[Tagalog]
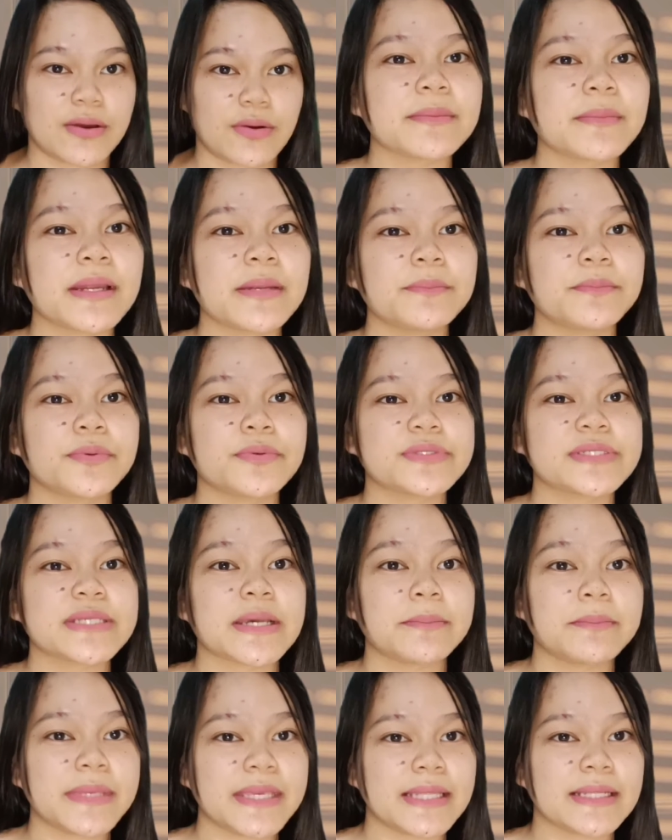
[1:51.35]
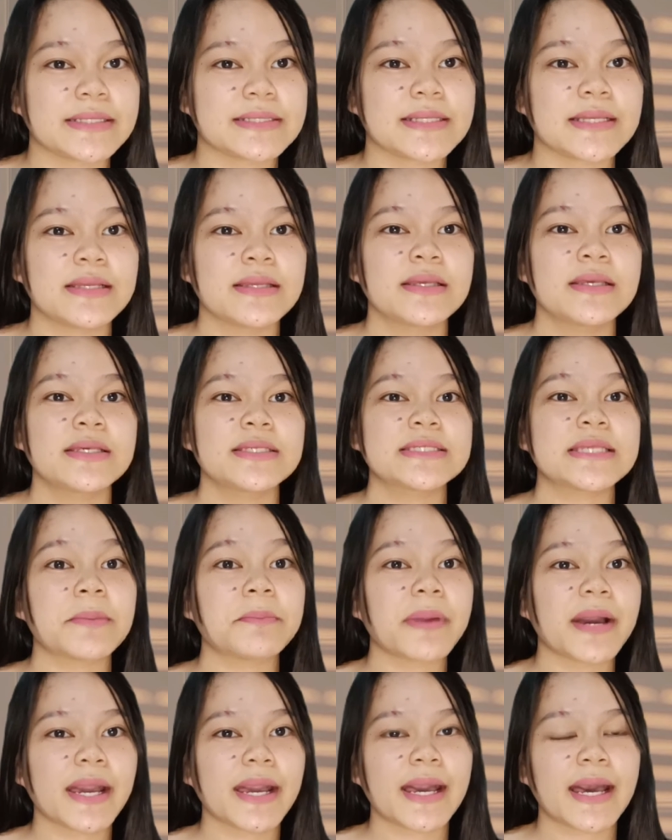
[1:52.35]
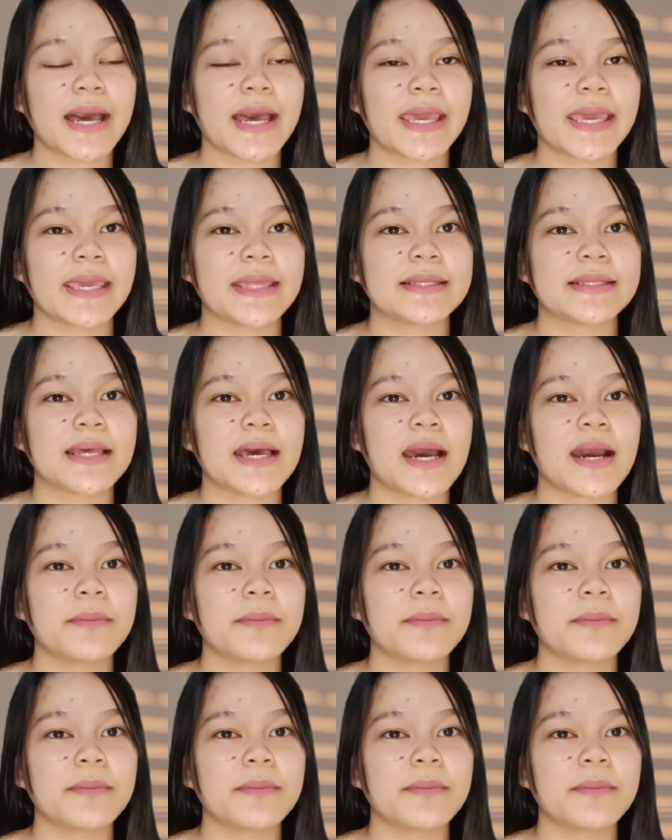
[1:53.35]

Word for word: Saman po sa meal sa pagkain.